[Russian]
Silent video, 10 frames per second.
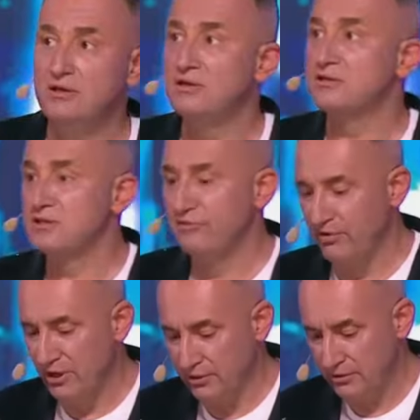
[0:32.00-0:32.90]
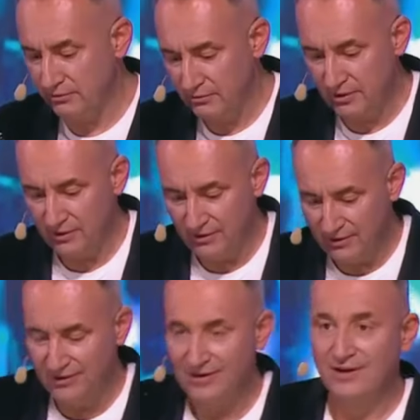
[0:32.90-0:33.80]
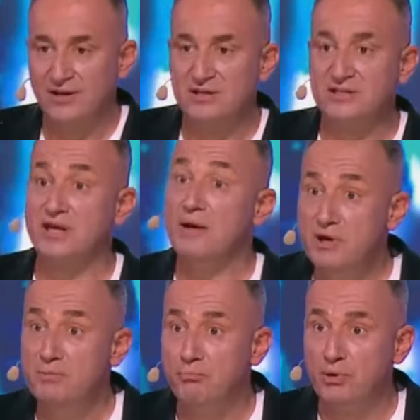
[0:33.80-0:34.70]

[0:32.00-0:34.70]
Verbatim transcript: единственный выход – самим